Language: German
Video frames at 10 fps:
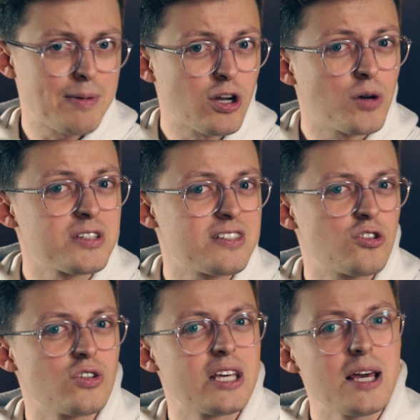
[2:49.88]
Dabei kommt es
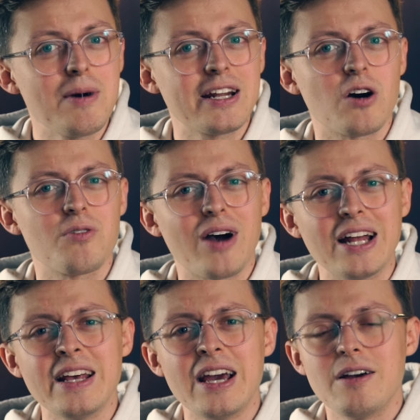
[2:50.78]
natürlich immer darauf
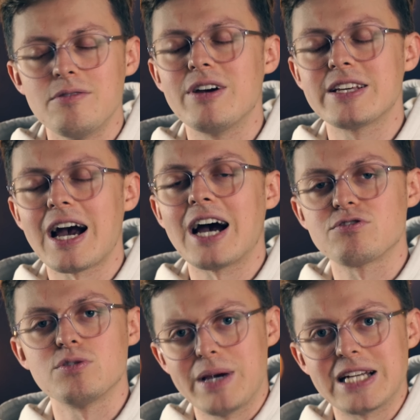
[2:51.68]
an, welche
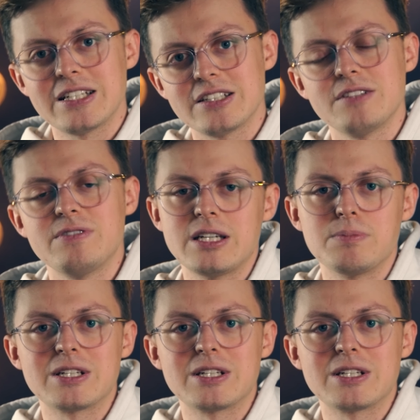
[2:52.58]
Art von Bärtierchen wir hier